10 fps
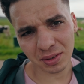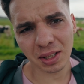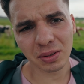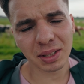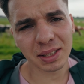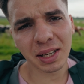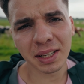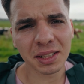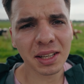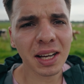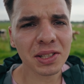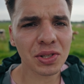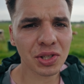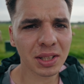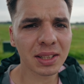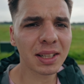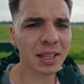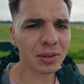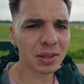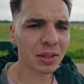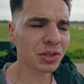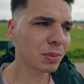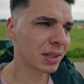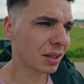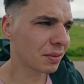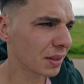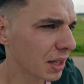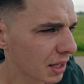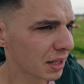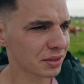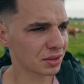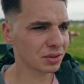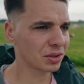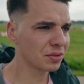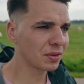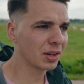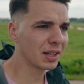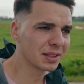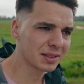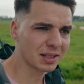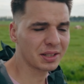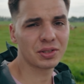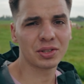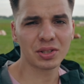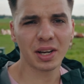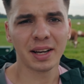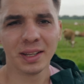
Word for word: tego nadaje. Nie każdy się nadaje do tego, żeby tak wyjechać i żyć w Holandii całe życie.